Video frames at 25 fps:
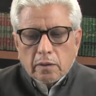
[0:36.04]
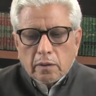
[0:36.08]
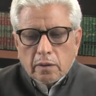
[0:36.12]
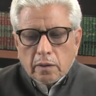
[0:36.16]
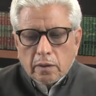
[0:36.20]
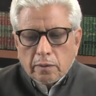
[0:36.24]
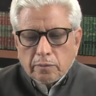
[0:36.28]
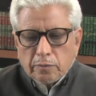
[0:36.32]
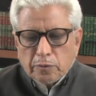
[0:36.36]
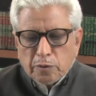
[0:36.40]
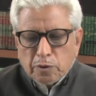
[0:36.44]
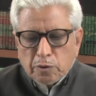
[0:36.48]

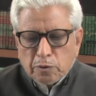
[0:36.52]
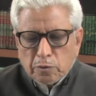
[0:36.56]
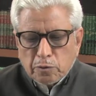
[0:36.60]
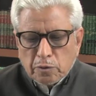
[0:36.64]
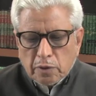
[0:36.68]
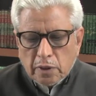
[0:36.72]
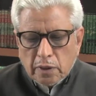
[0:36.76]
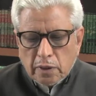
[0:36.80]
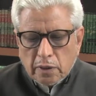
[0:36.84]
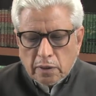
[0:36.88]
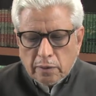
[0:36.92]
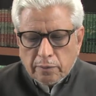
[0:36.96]
हम
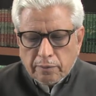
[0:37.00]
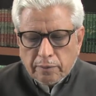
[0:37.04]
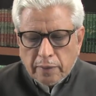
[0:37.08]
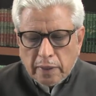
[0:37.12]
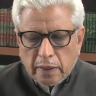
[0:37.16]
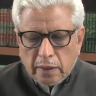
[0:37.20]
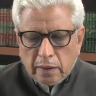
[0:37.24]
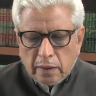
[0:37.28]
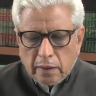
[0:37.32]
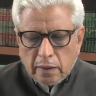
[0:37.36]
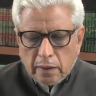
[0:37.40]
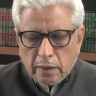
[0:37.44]
सूरह
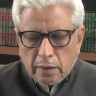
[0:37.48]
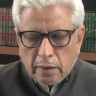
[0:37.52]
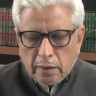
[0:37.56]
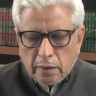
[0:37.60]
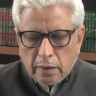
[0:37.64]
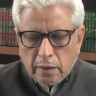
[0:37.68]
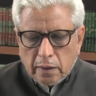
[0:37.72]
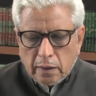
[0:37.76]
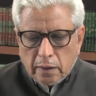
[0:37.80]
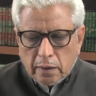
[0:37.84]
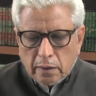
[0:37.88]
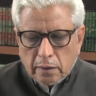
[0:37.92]
बकरा की
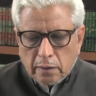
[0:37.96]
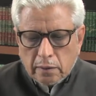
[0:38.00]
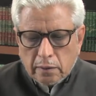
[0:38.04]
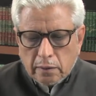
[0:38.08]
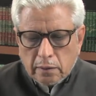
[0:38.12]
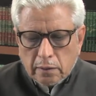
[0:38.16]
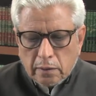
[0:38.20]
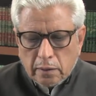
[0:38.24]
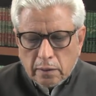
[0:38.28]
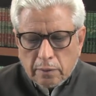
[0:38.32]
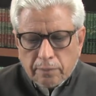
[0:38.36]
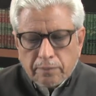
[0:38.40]
आय
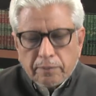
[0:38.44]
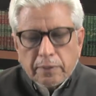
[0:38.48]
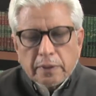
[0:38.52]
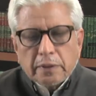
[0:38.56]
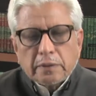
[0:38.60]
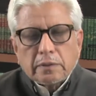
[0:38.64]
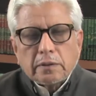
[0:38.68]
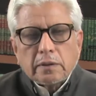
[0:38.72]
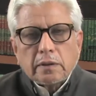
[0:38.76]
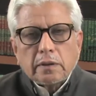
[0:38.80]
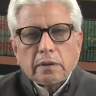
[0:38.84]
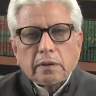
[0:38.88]
तिरपन
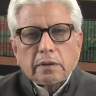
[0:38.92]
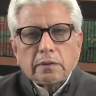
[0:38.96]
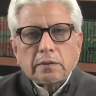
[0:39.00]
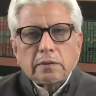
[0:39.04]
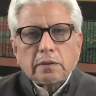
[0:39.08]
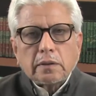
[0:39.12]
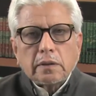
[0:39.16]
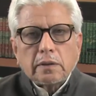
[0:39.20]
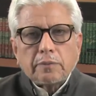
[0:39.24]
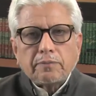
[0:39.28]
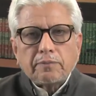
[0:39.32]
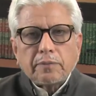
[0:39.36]
से दर्स
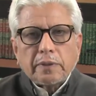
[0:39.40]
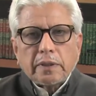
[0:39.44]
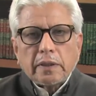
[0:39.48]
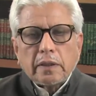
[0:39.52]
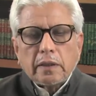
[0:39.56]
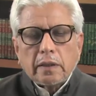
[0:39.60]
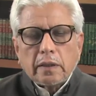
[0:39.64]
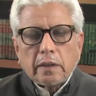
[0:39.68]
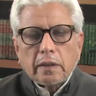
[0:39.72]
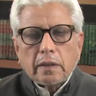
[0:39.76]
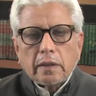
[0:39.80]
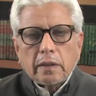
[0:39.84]
की
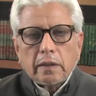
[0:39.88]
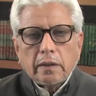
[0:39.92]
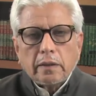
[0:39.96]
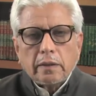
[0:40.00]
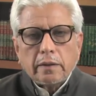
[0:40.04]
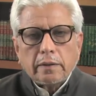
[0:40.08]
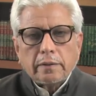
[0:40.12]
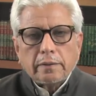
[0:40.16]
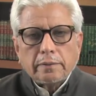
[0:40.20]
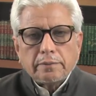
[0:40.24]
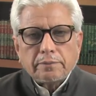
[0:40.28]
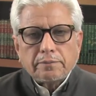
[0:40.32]
पदा कर
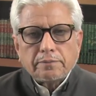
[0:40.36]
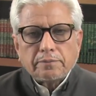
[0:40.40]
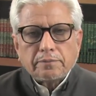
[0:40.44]
रहे हैं